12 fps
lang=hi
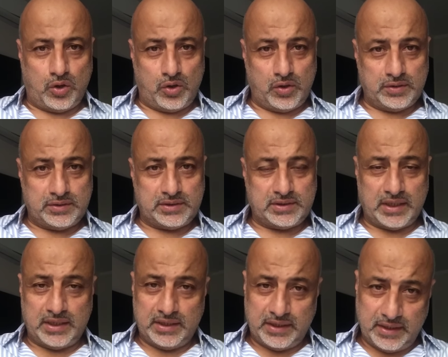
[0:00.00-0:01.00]
और
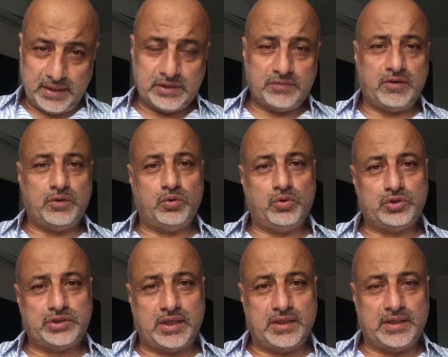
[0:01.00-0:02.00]
सेगिटेरियस वालों को
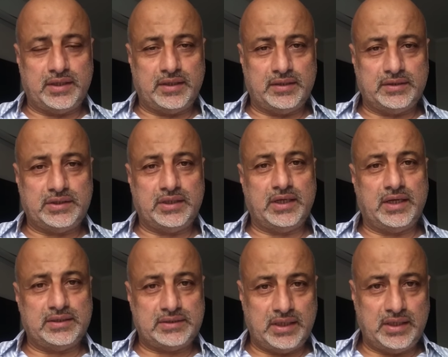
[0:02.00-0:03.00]
चाहिए जिनका
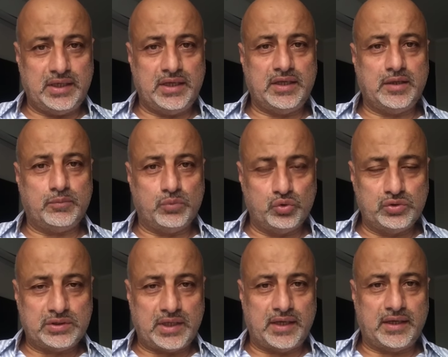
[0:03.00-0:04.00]
असेंडेंट या मून
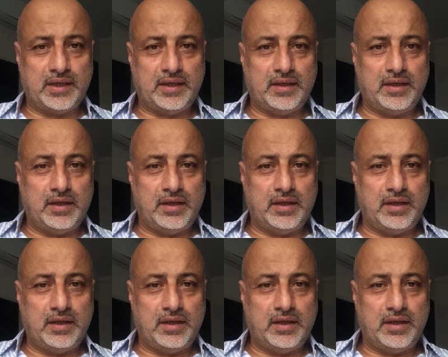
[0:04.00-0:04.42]
साइन है